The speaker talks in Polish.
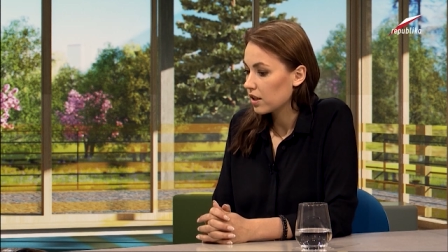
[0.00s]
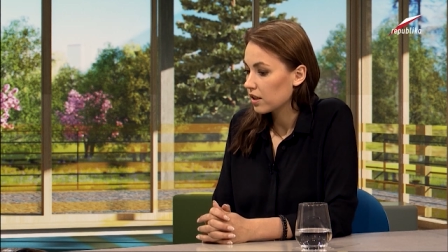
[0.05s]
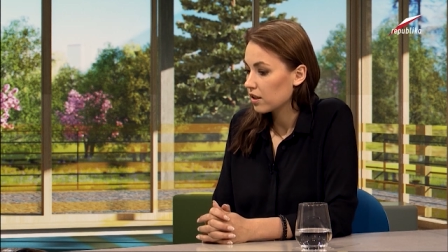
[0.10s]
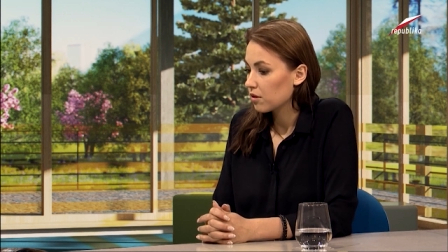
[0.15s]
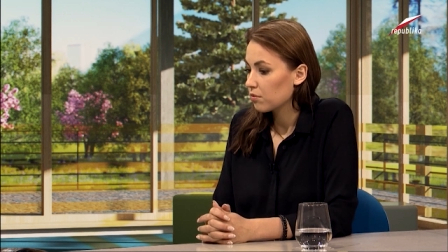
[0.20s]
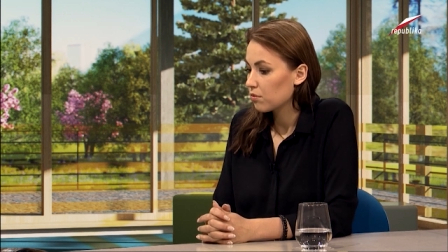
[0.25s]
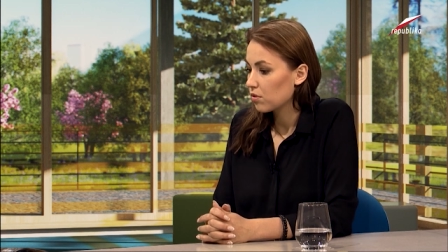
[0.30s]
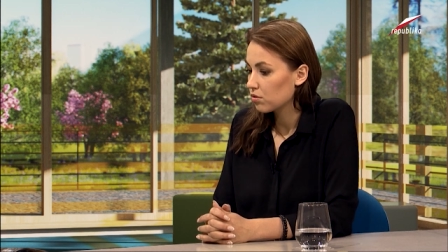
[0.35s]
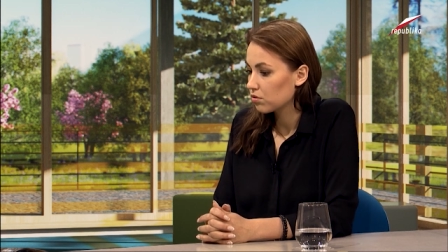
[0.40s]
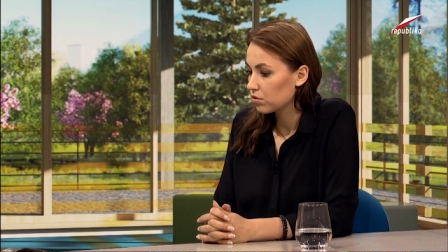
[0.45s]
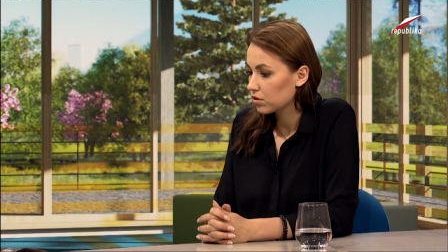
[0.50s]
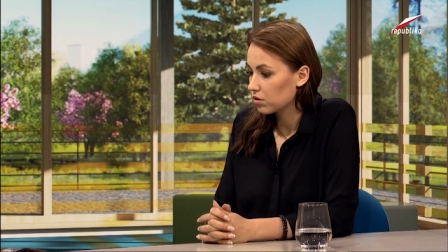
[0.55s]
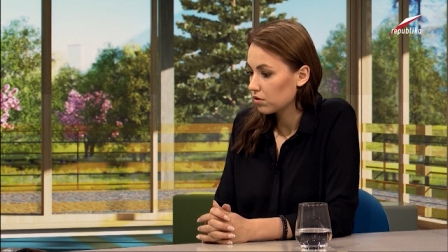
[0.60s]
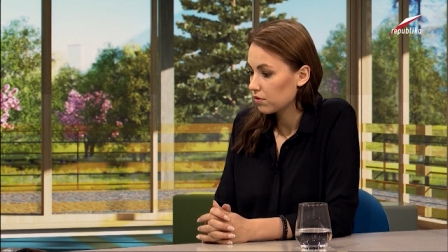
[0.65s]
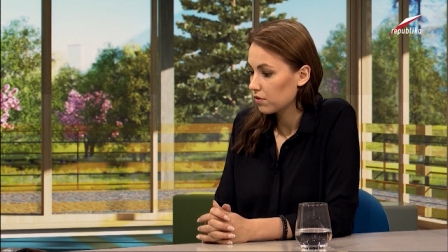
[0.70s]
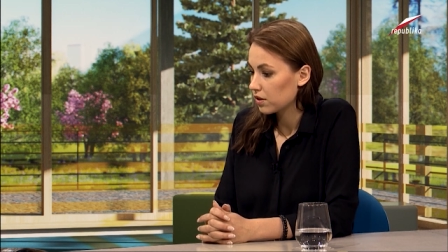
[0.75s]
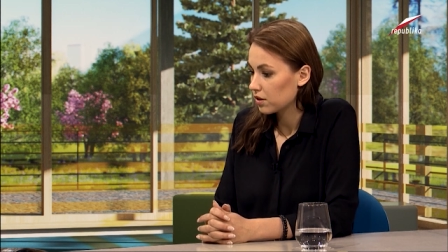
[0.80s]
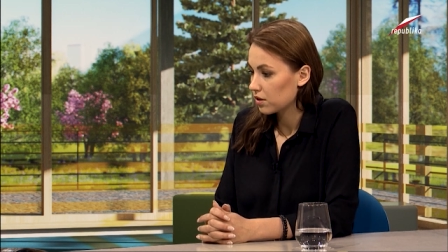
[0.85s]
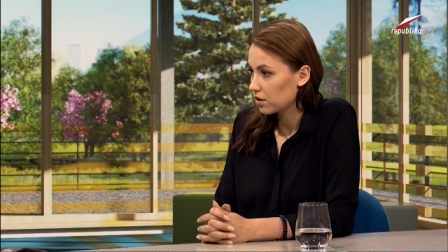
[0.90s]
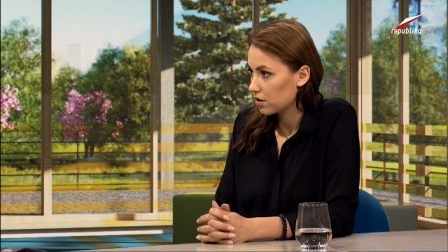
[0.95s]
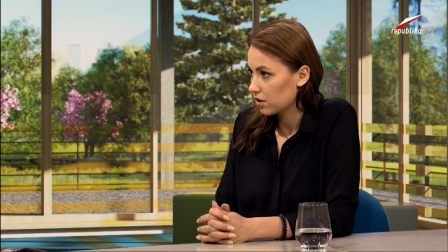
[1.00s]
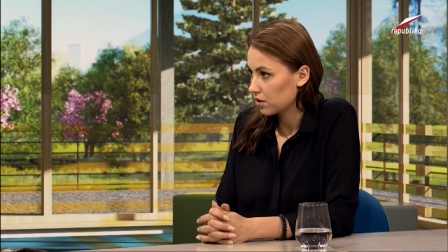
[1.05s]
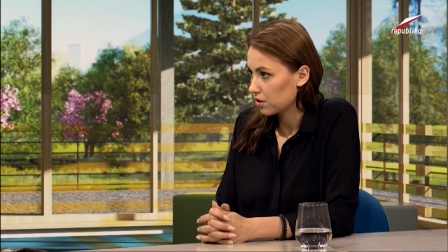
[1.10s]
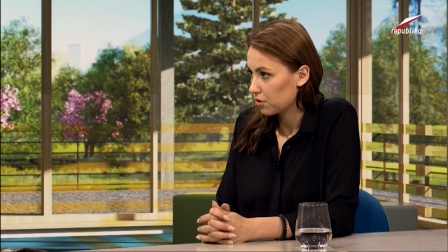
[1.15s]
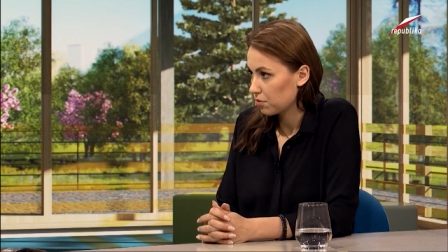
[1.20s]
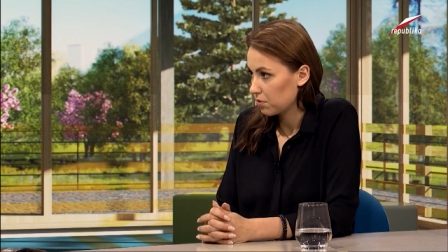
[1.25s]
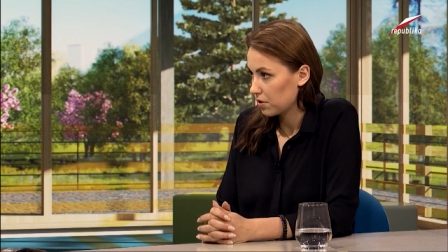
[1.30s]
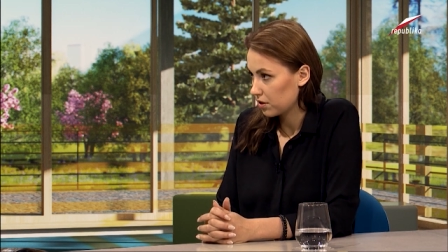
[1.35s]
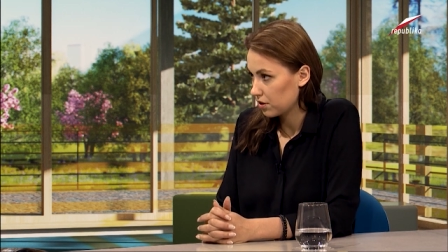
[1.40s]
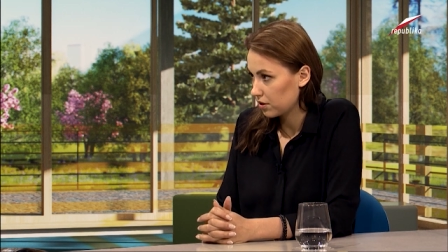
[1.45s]
jakie mogły
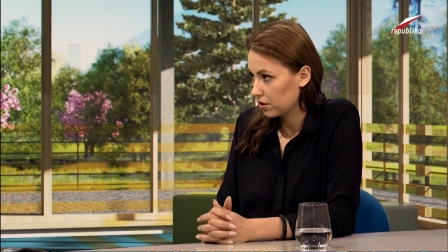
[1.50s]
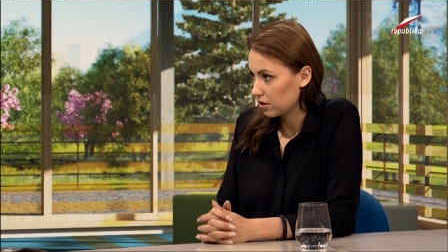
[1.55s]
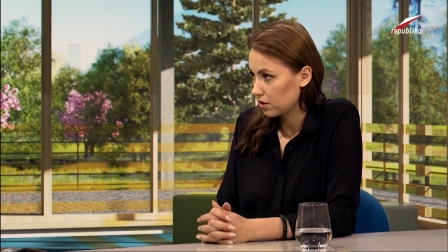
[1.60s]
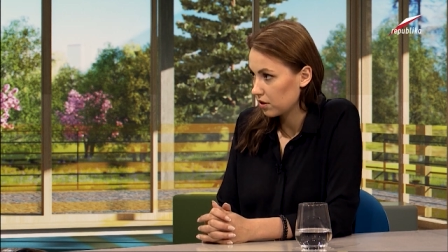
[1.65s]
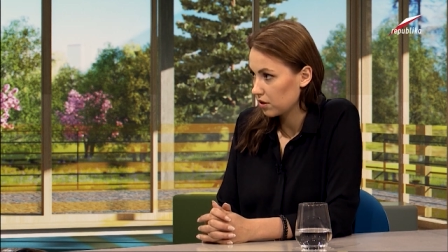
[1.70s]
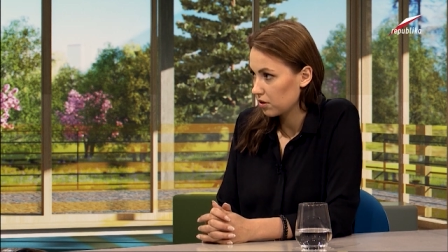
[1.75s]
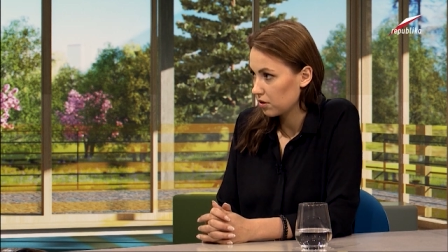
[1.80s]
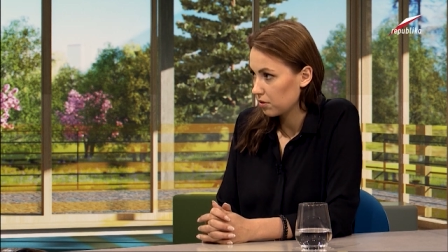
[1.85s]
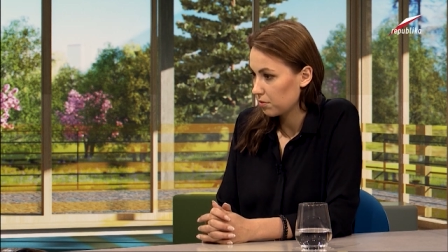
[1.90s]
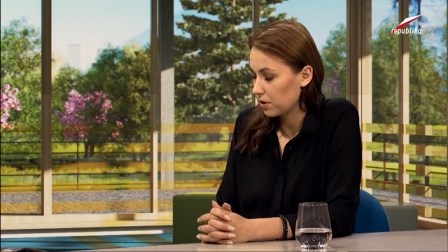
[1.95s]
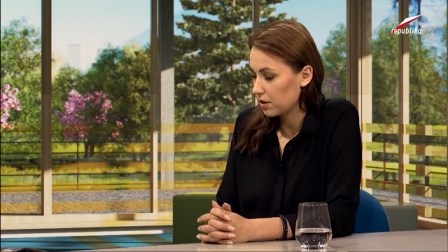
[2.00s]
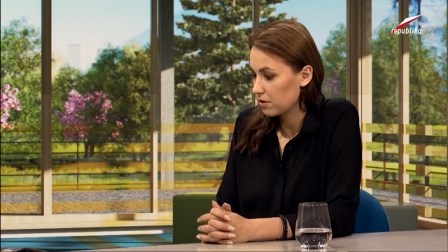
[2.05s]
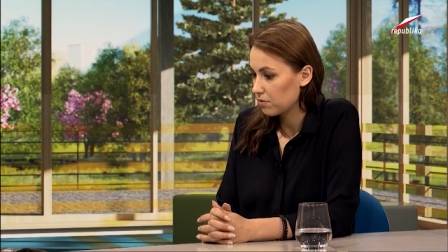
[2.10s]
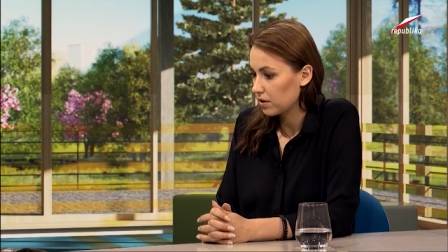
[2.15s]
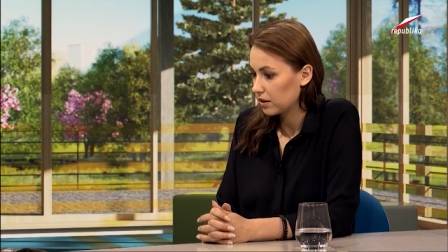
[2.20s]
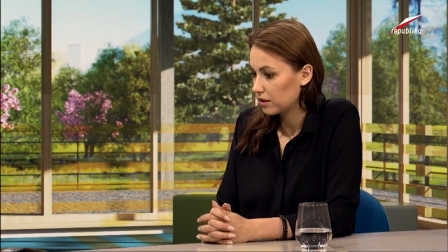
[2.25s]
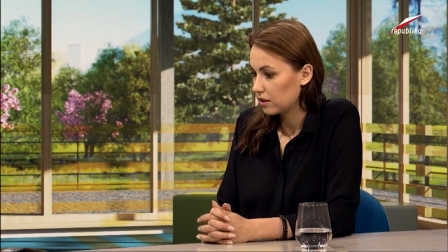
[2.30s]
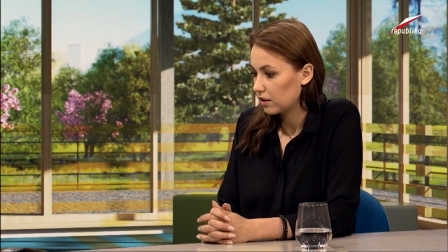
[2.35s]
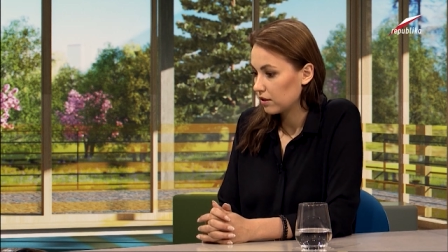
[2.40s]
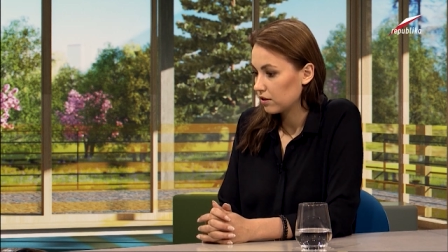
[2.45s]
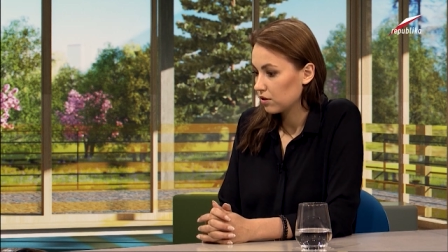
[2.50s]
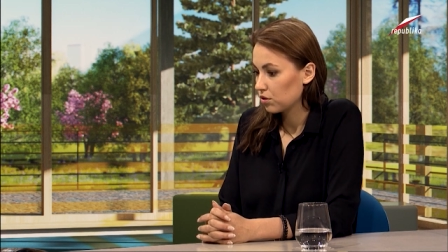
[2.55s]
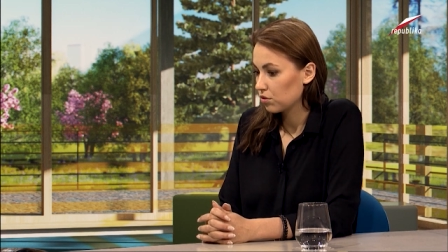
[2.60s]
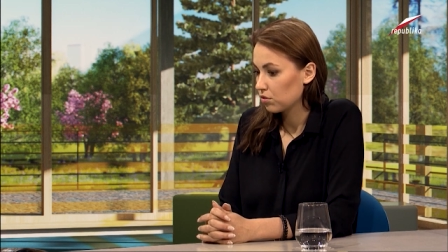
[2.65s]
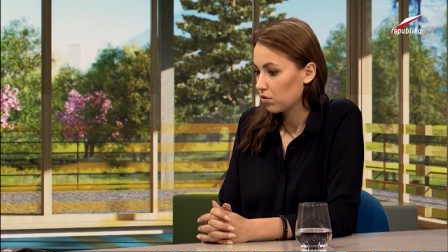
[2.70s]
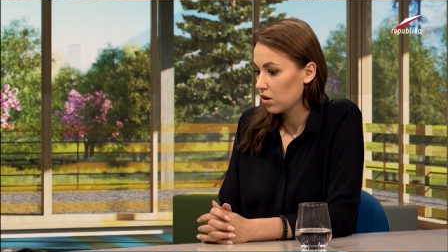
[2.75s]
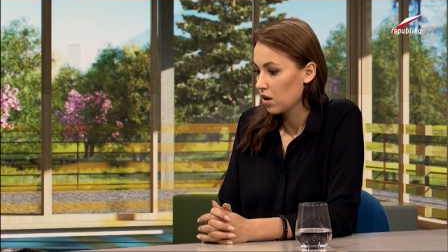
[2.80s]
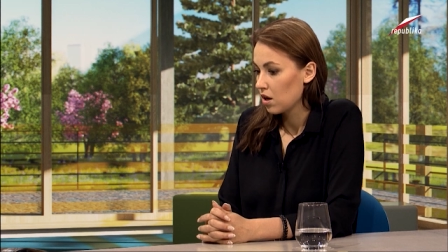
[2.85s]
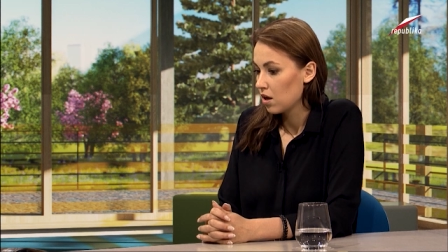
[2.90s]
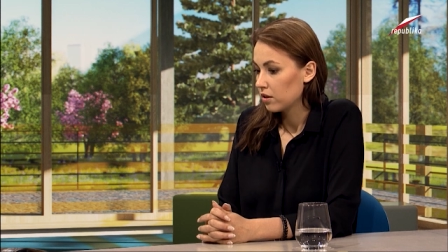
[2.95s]
towarzyszyć śmierci pani Magdaleny Żuk.